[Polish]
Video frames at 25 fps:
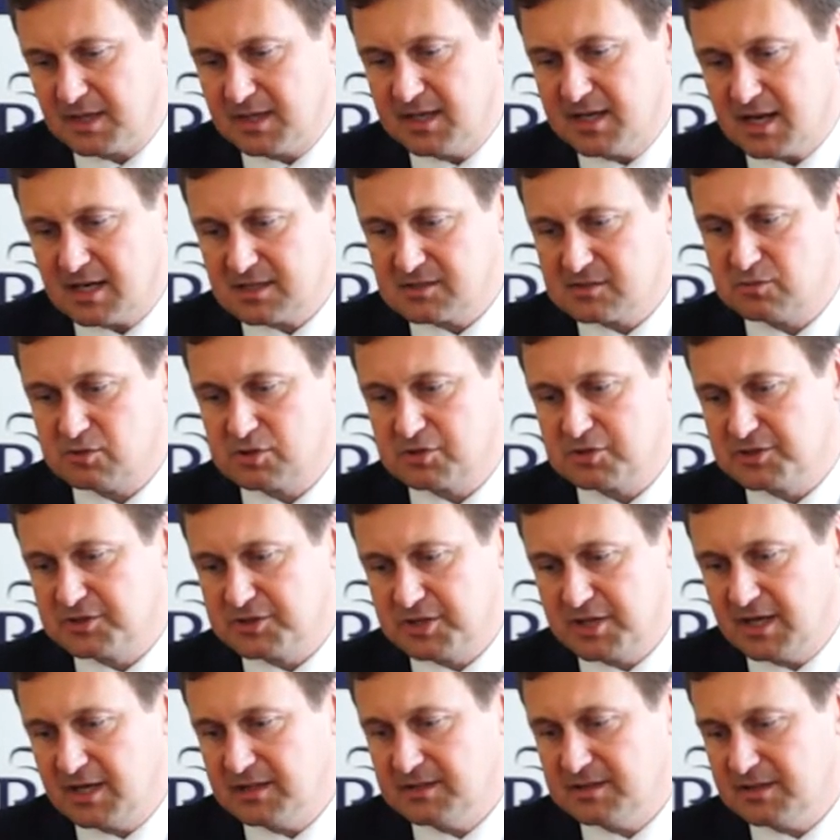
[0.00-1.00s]
jak złożyć,
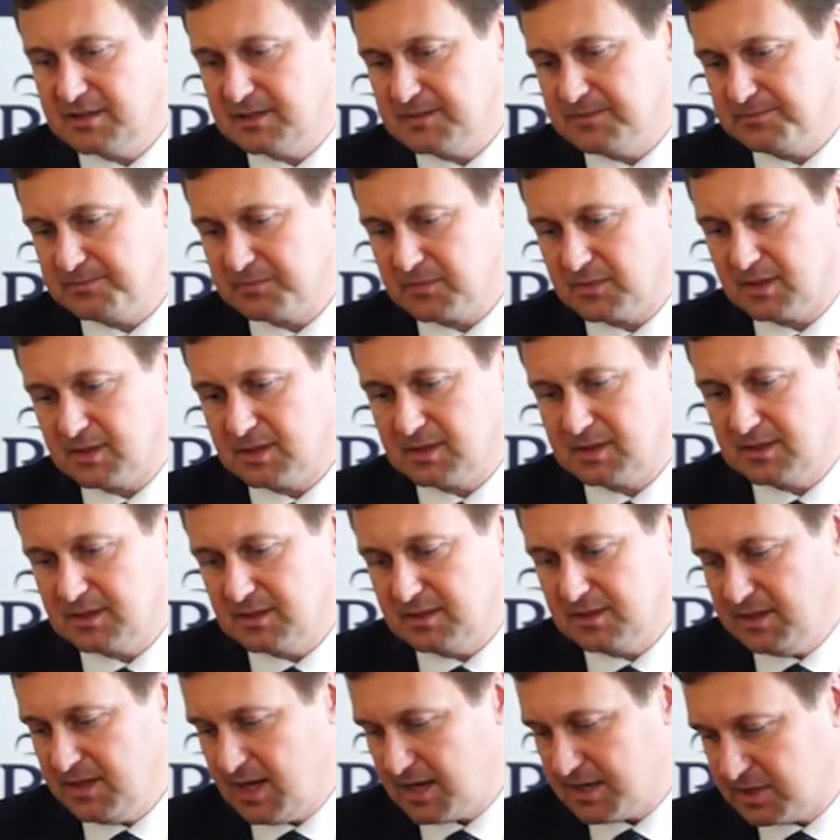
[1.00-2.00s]
kiedy,
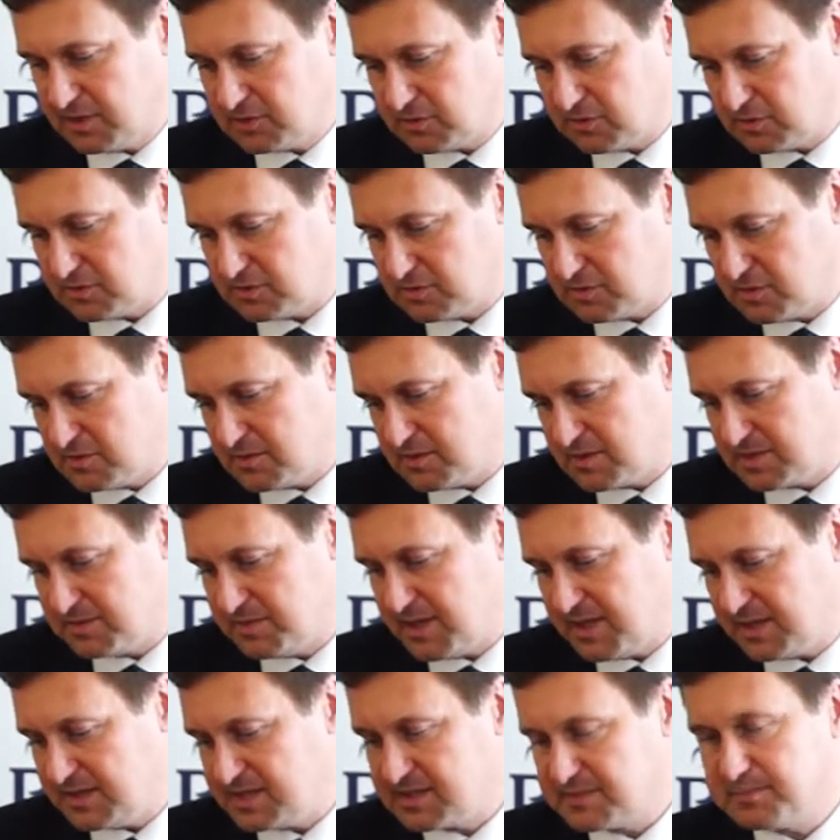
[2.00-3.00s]
e, jakie to
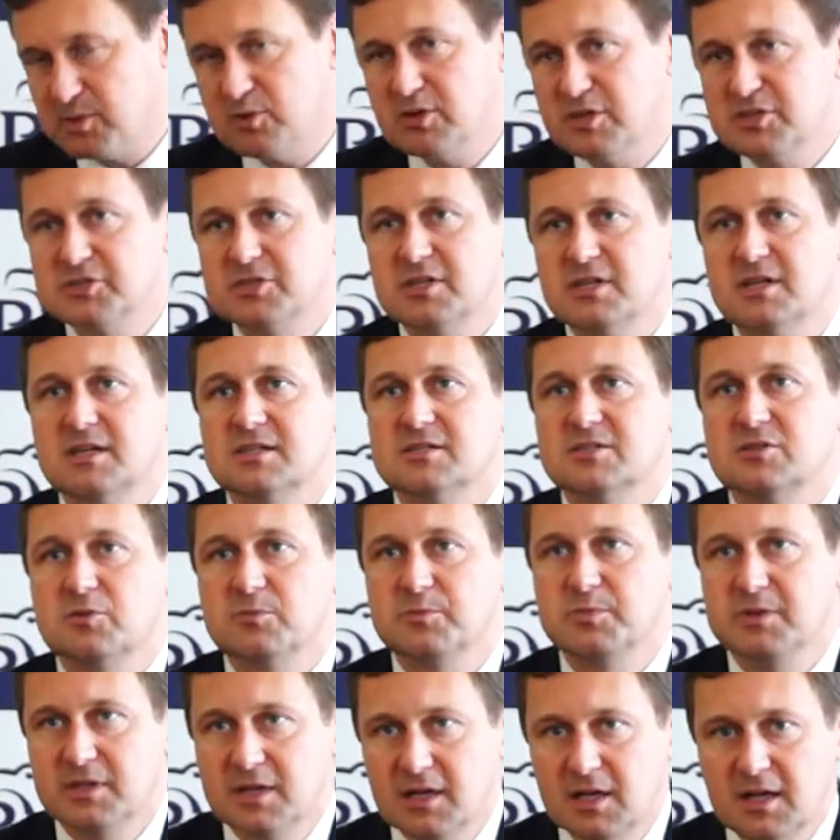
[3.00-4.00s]
zmiany społeczne
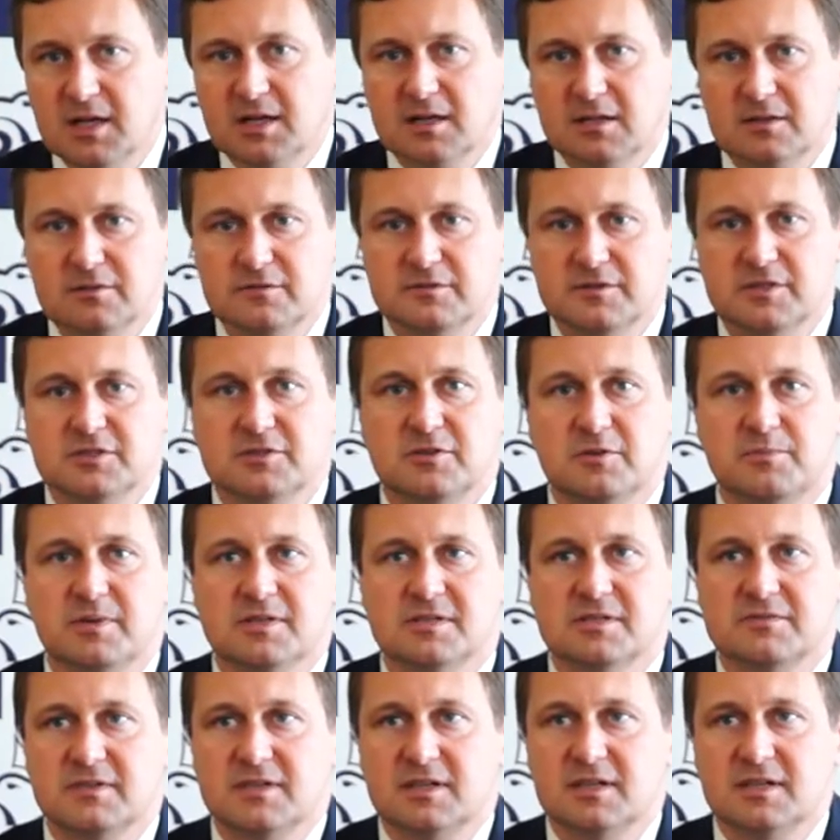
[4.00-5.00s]
nastąpi, również do
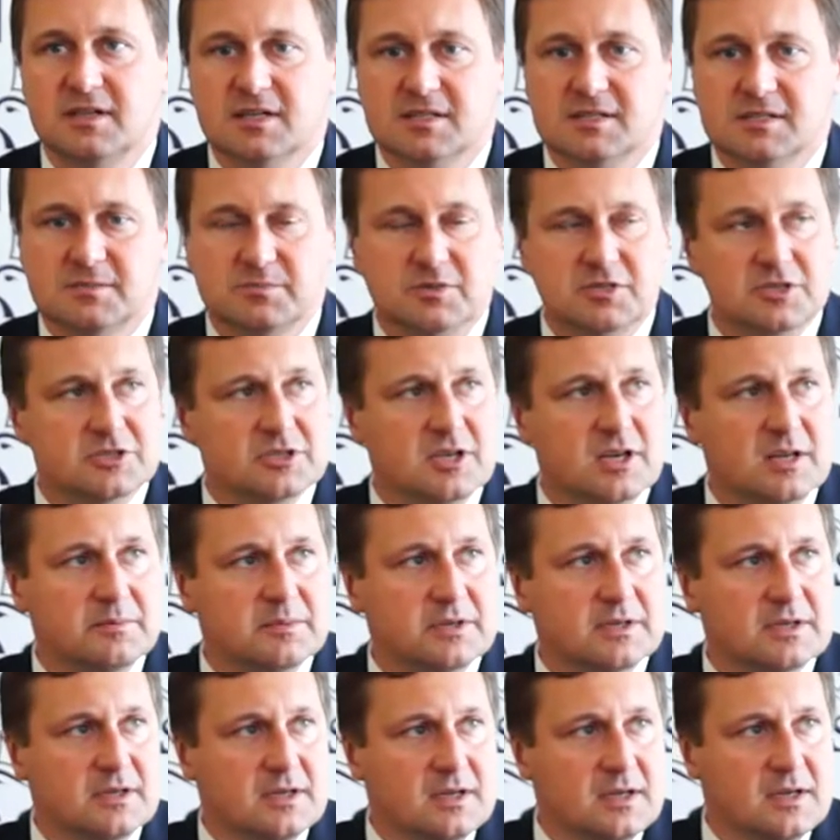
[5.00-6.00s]
Państwa redakcji prześlemy
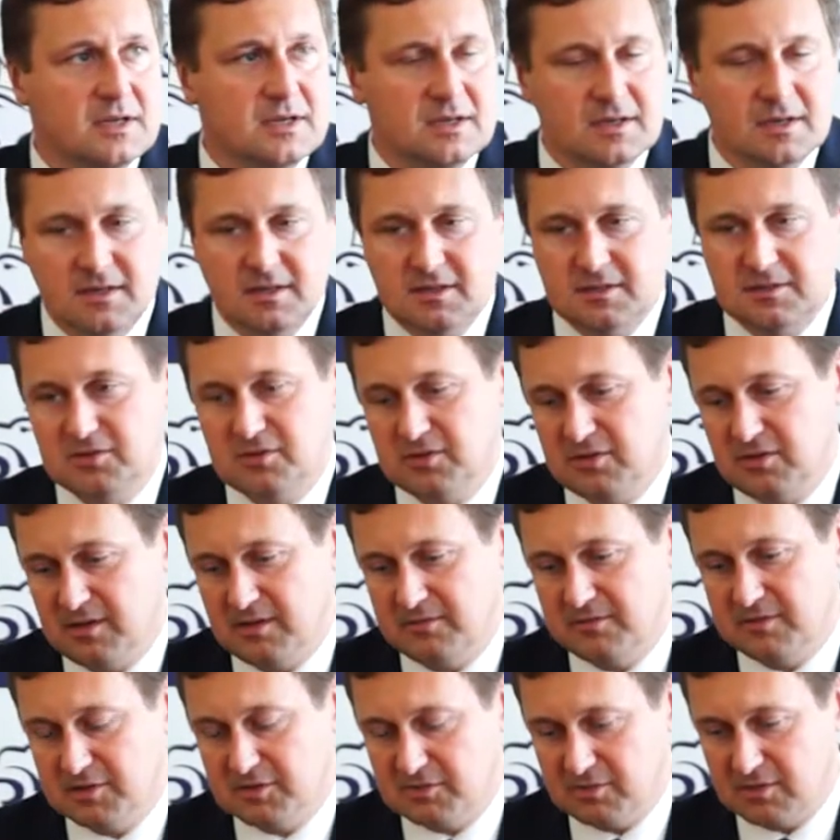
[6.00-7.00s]
do
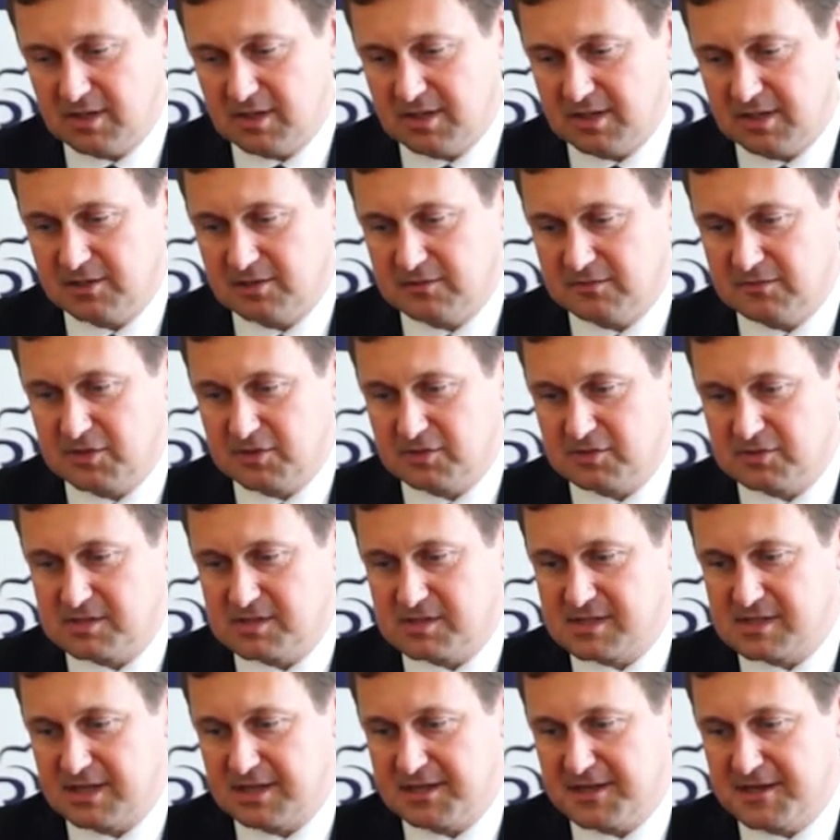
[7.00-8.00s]
ewentualnego
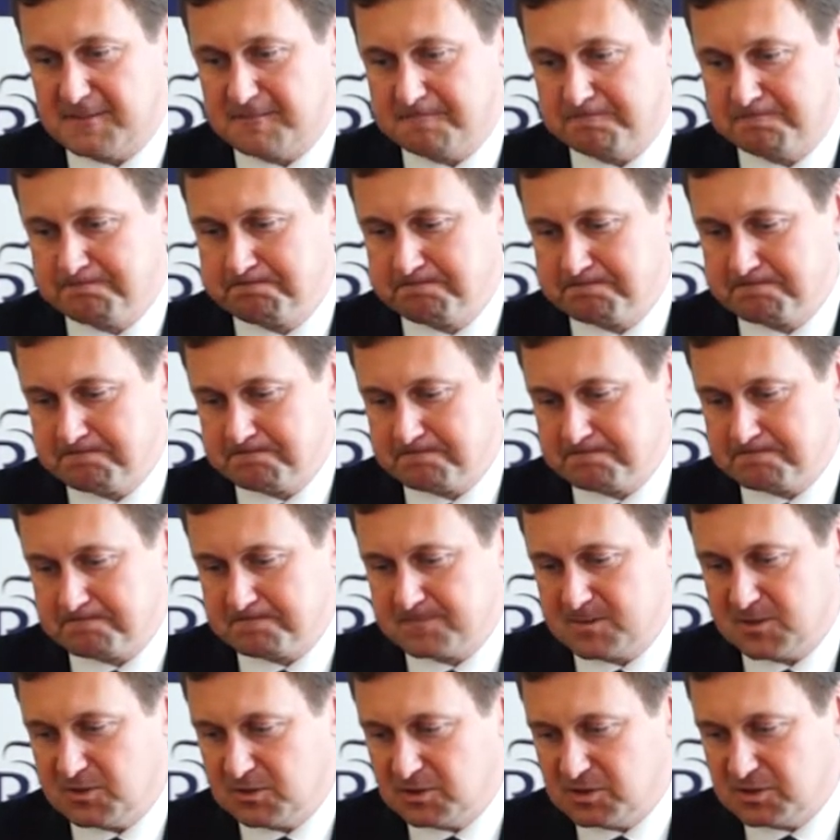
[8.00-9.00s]
wykorzystania.
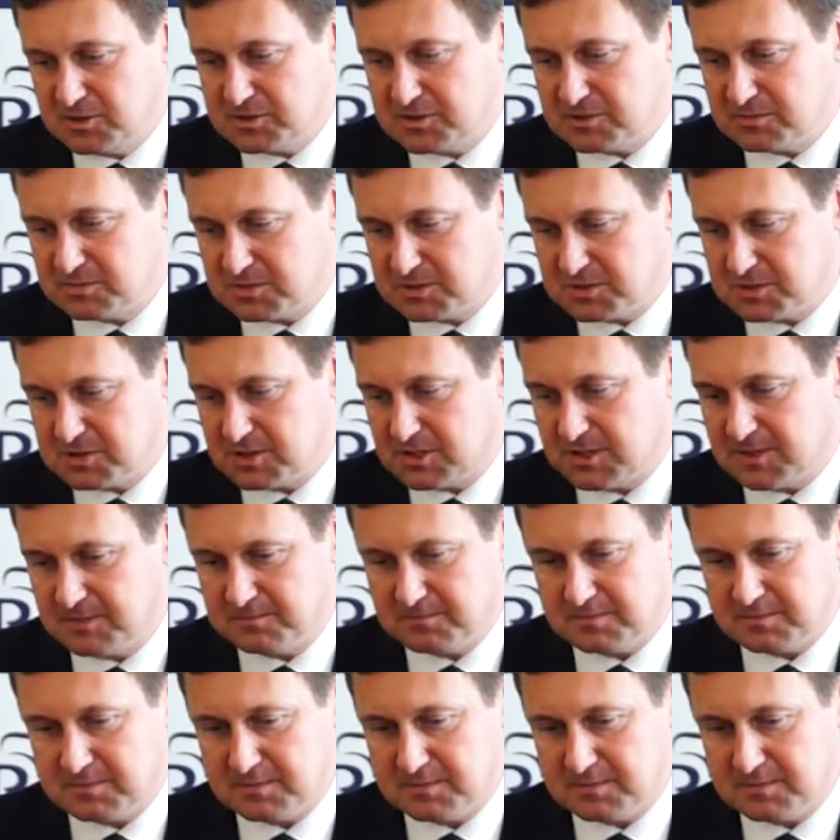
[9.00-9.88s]
No i liczymy, że